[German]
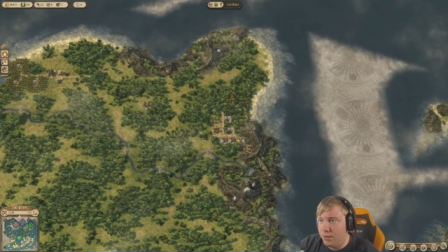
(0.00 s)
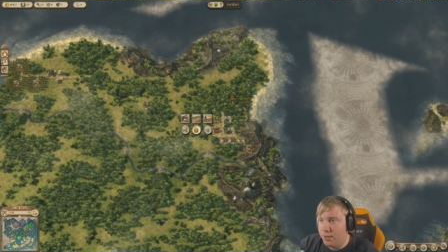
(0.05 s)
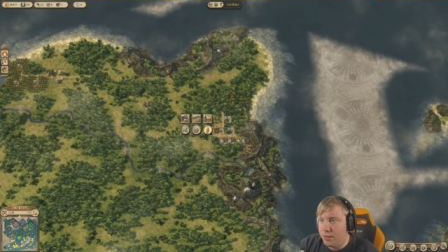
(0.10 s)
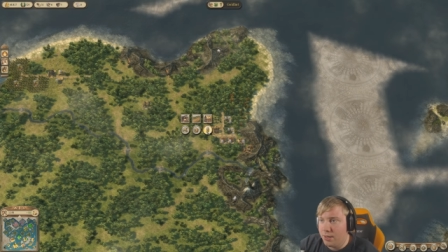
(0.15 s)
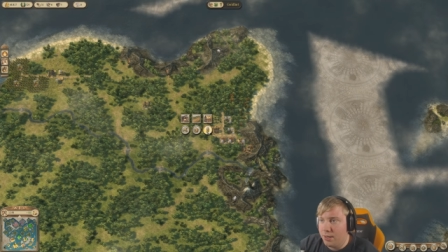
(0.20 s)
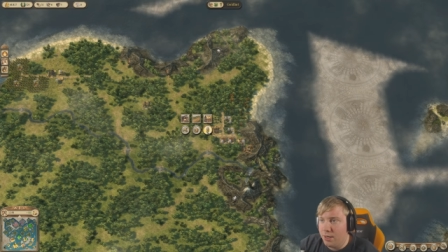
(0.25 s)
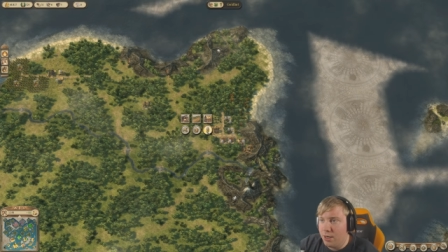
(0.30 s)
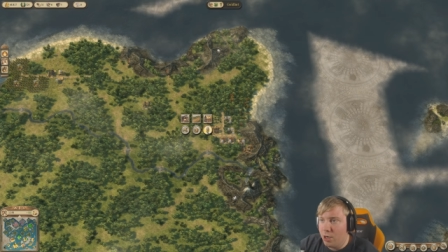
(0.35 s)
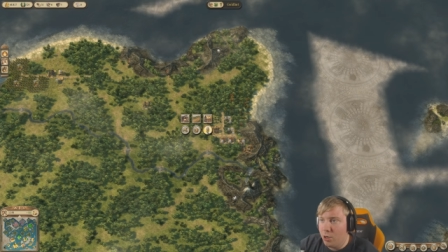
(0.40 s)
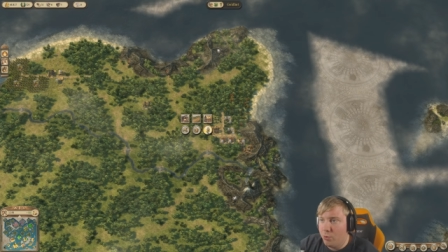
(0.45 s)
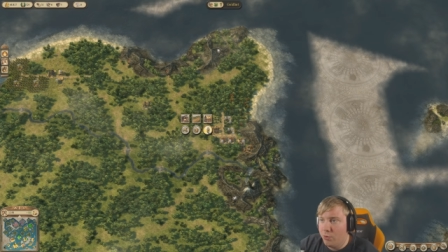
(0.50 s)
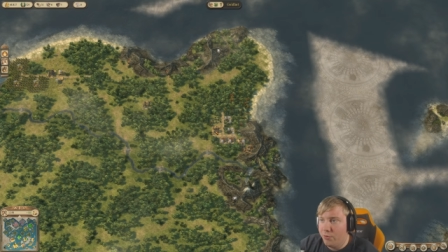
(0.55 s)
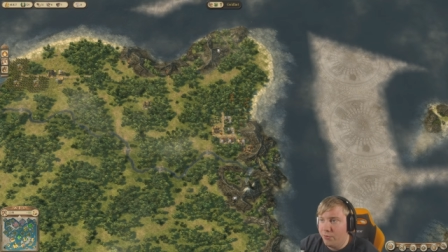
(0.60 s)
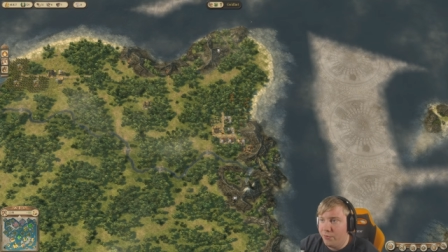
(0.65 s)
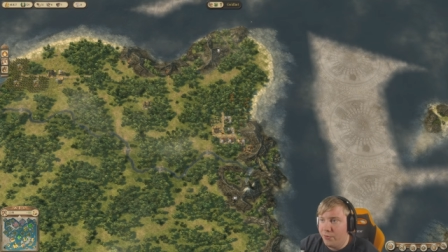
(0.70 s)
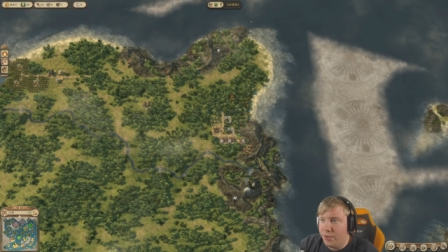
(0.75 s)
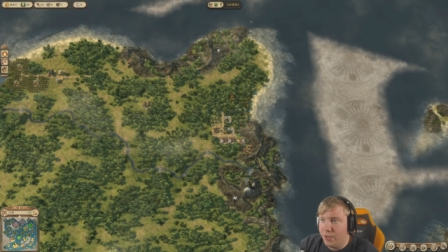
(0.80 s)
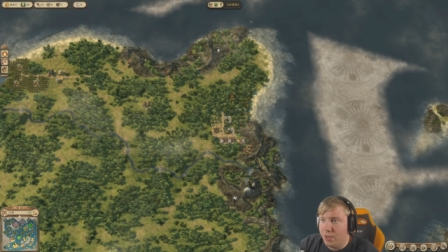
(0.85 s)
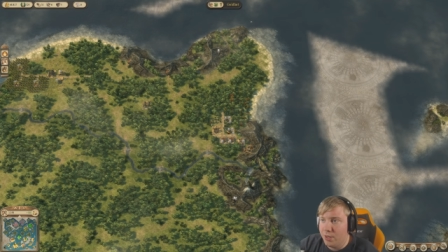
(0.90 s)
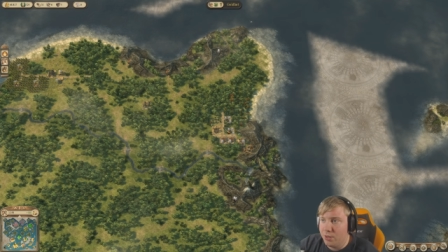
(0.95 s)
Ich
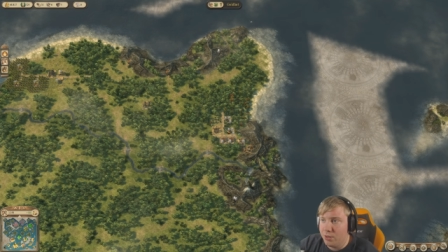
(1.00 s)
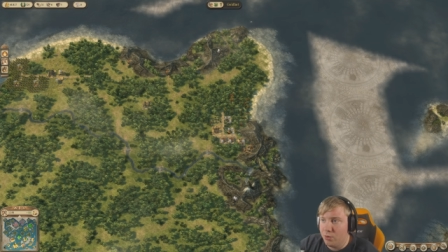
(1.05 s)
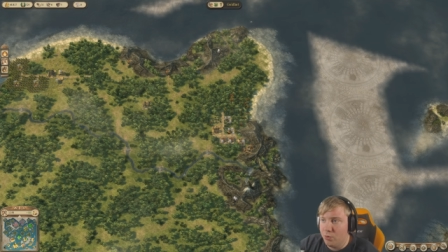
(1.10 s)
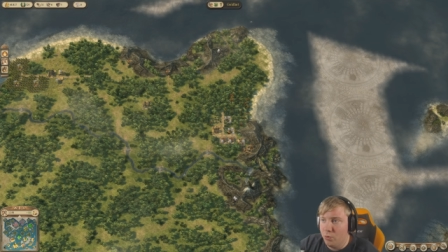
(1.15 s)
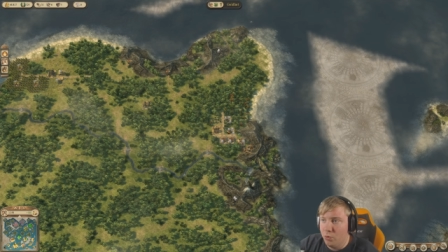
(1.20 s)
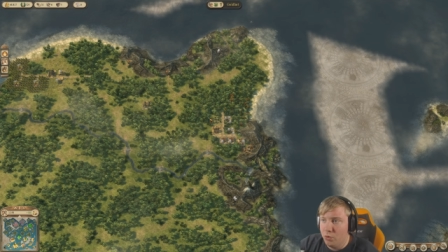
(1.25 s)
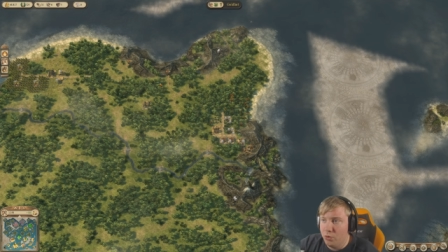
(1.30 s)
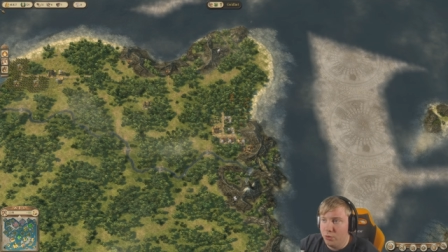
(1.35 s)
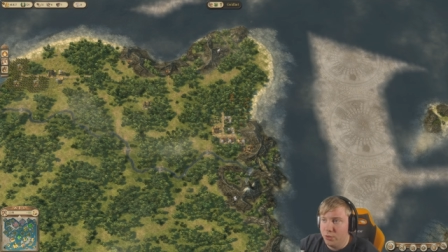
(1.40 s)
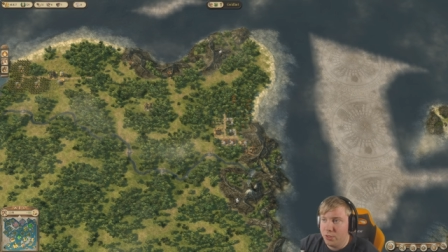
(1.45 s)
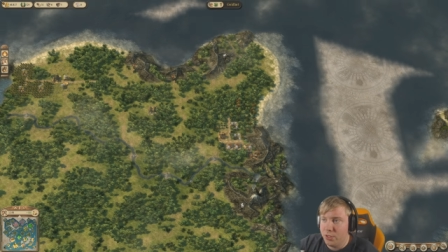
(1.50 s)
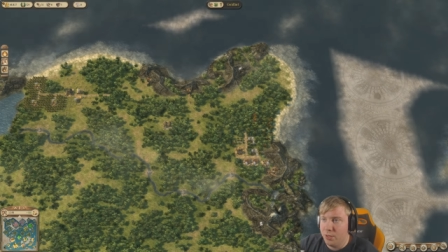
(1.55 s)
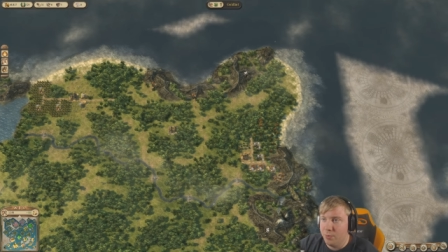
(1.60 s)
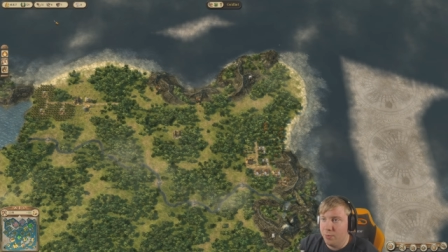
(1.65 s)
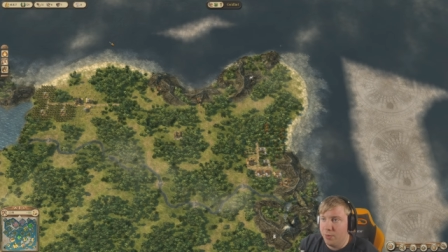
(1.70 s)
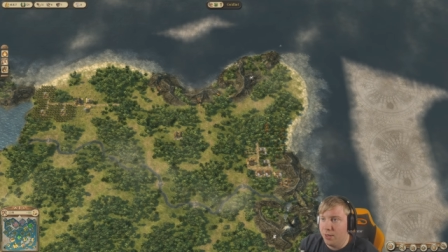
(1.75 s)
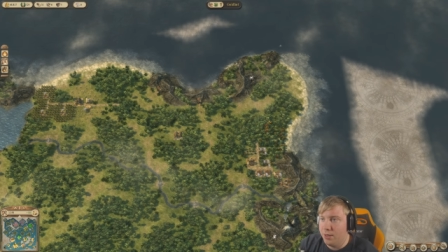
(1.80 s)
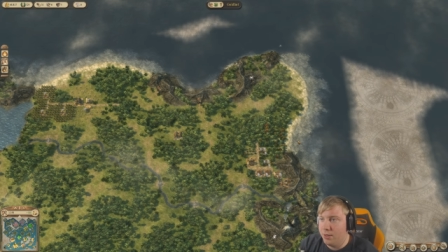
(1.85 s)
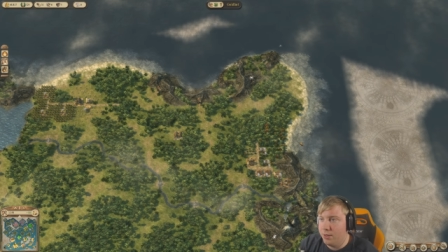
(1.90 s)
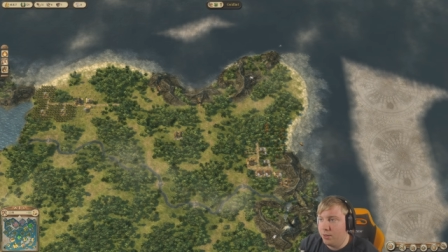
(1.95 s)
glaube, wir holen uns hier
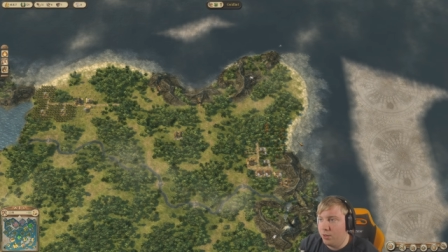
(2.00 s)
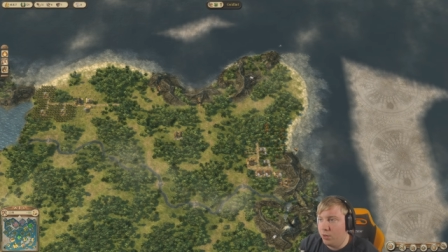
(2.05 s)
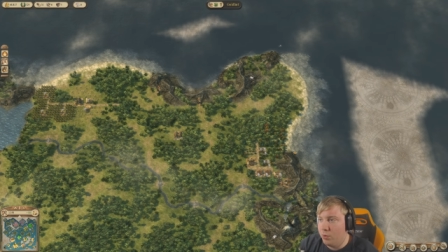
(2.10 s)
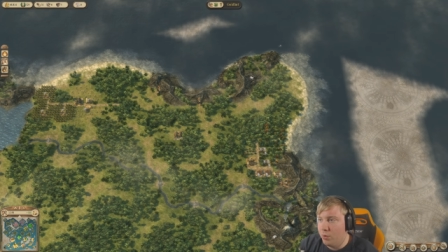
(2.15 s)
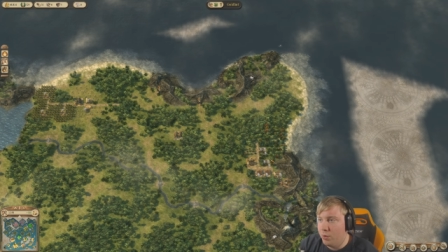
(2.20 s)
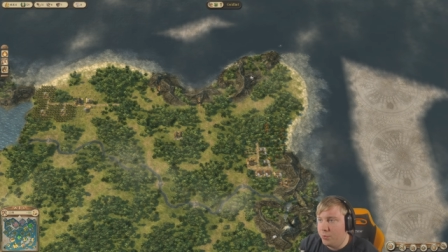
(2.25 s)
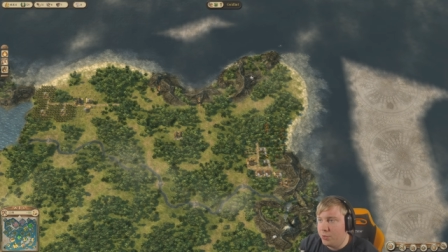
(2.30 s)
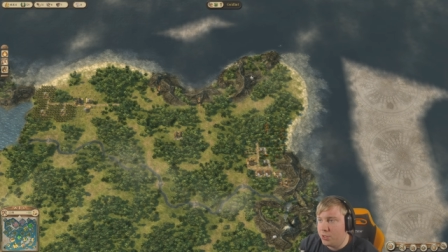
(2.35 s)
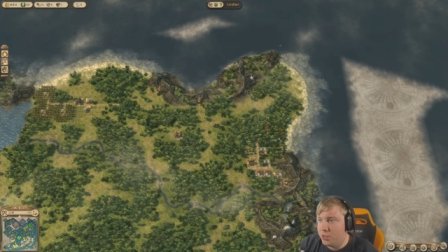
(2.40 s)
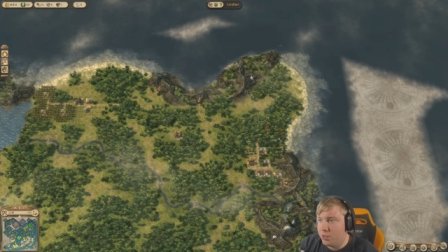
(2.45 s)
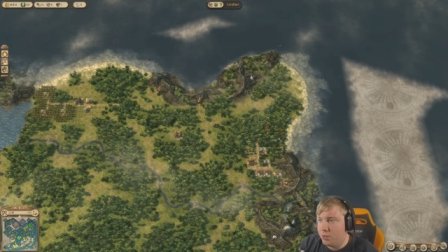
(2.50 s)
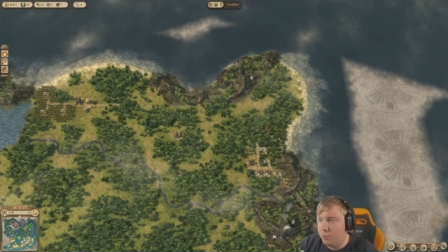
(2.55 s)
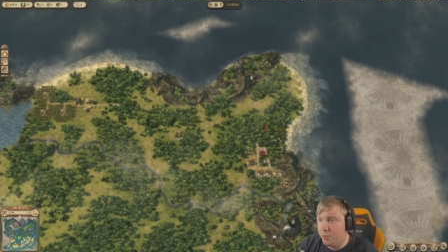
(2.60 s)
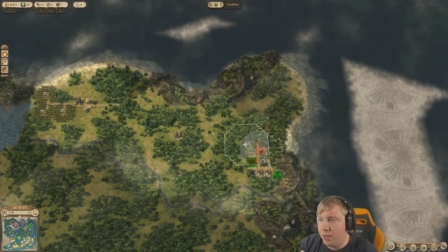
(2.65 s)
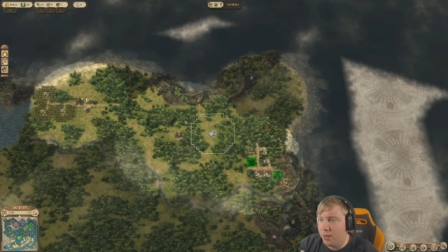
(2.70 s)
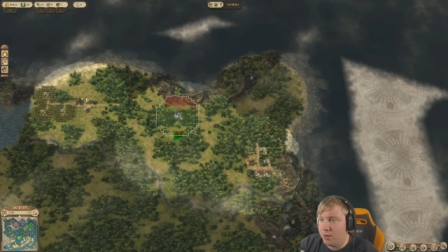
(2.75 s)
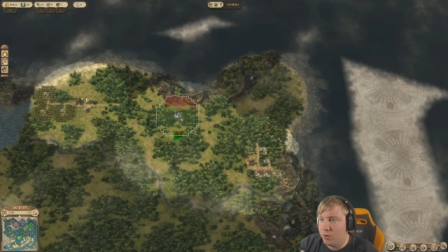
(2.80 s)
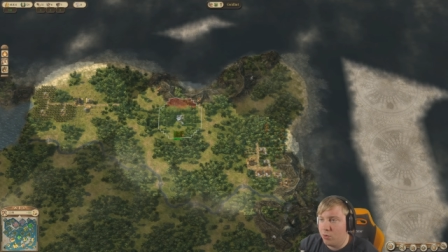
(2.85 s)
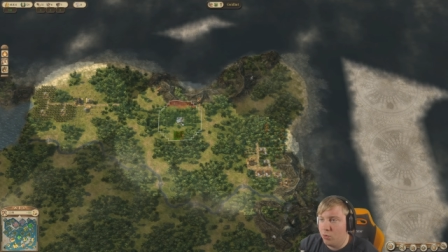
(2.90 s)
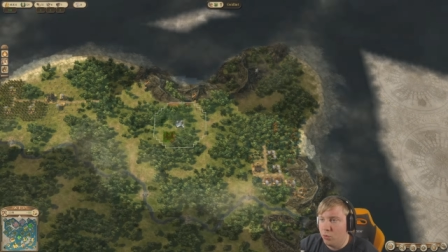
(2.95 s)
mal nochmal ein bisschen
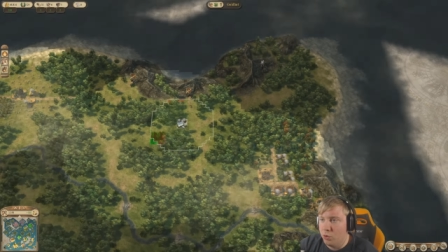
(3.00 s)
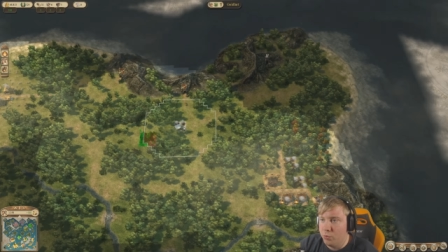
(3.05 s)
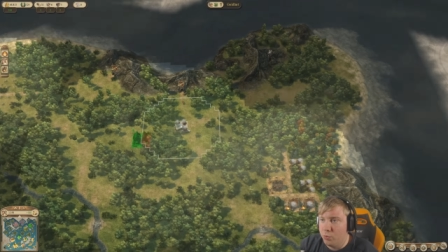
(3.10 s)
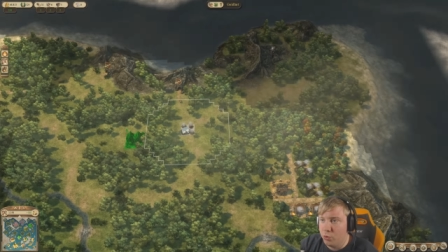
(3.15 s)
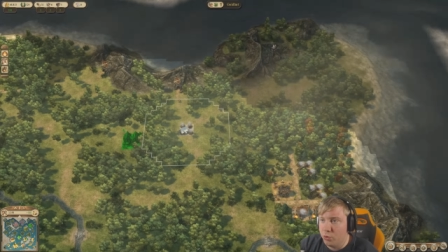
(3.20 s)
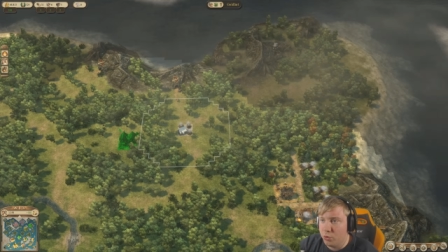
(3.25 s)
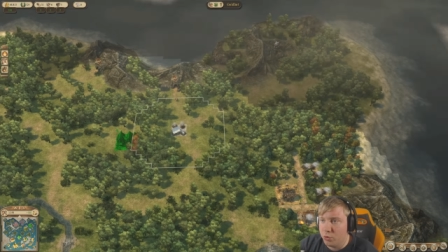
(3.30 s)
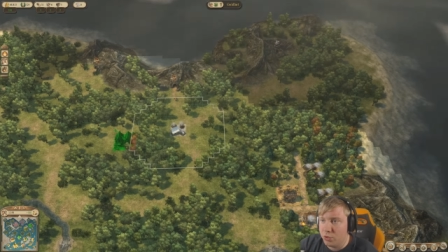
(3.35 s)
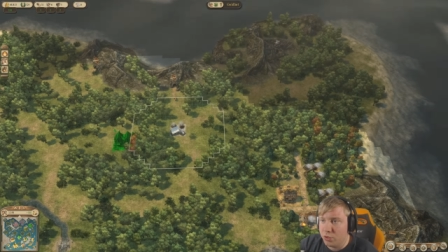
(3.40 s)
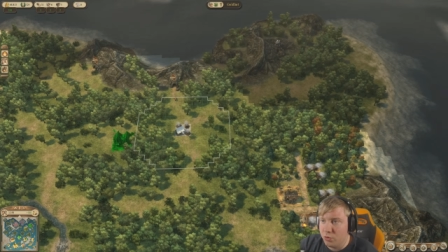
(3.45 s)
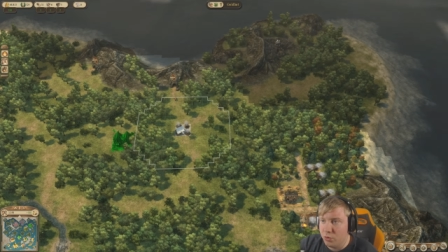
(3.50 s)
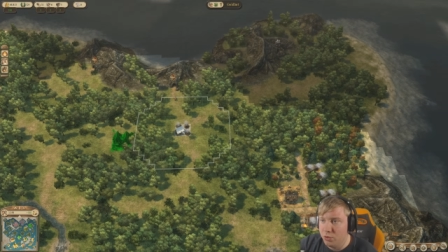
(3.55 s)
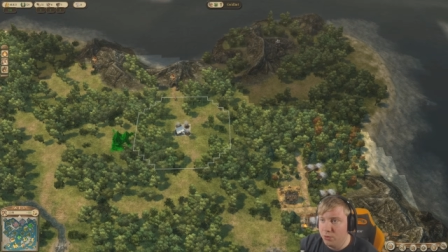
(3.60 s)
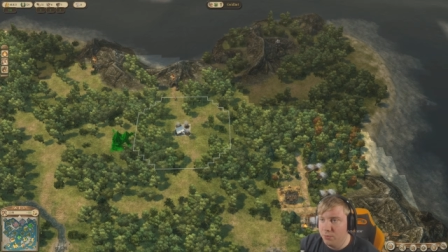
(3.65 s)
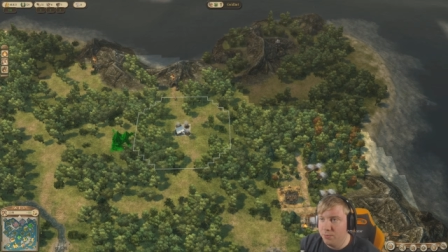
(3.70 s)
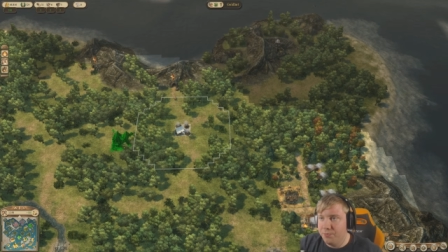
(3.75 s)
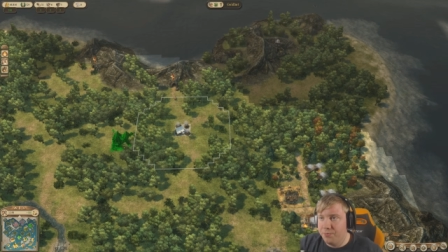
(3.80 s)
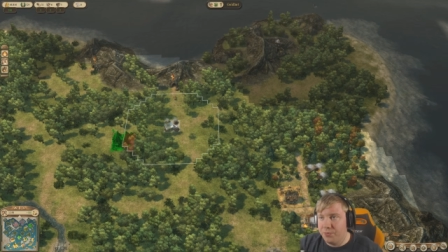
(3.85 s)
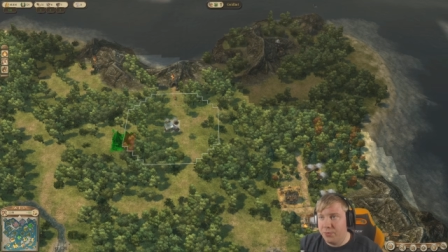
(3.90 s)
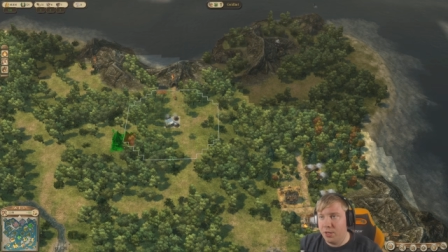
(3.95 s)
mehr
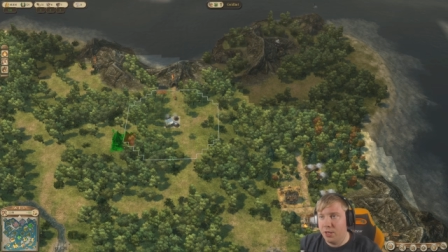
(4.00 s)
Kohlenproduktion.